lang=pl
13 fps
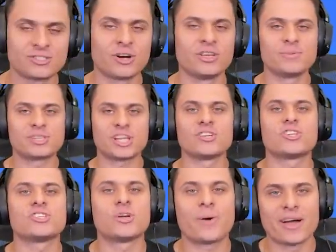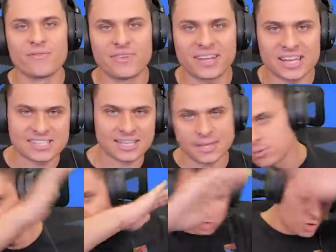To oni myśleli, że zdołają wygrać z
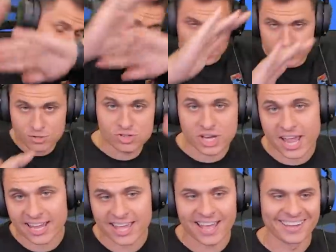takim szybkim ninja jak ja?